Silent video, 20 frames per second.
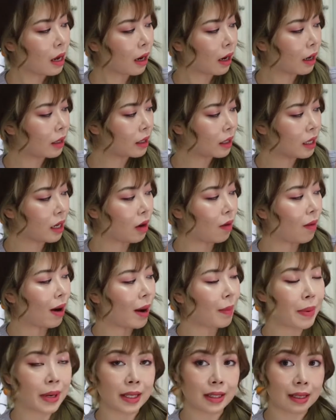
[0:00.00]
เขาจะเขียนว่า
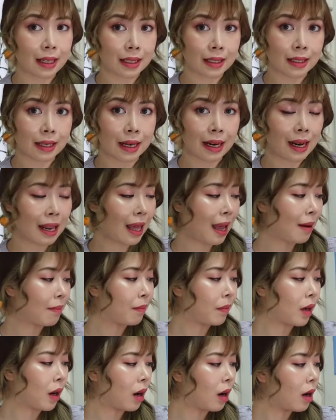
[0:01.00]
เป็น sunset lamp
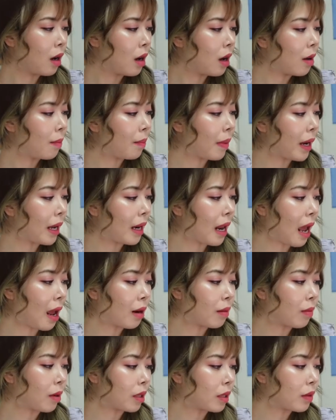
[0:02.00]
เนาะเป็น
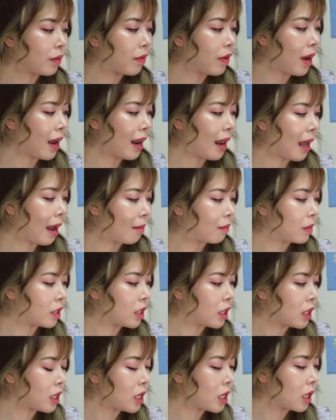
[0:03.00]
atmosphere lamp
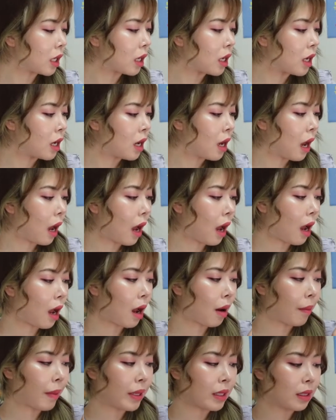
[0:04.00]
ซึ่ง
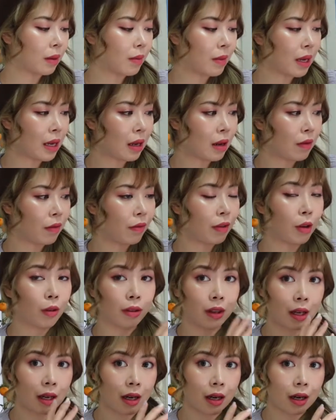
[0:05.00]
มันจะมีฟิล
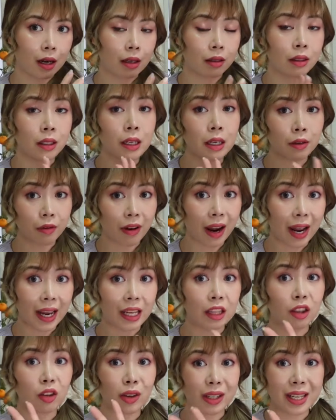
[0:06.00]
เตอร์ คือไฟ
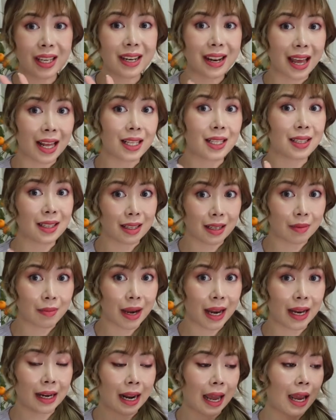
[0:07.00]
ตัวที่แนทซื้อ
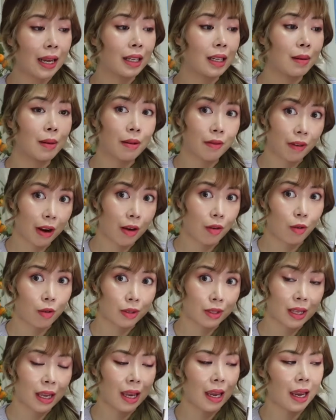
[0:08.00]
มานะ ที่เป็นไฟโร
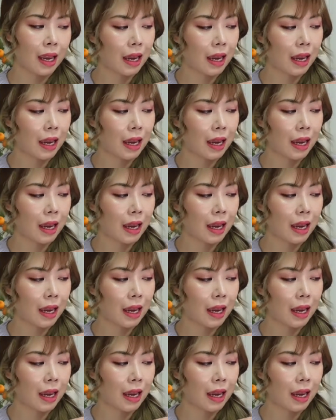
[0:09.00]
เซ่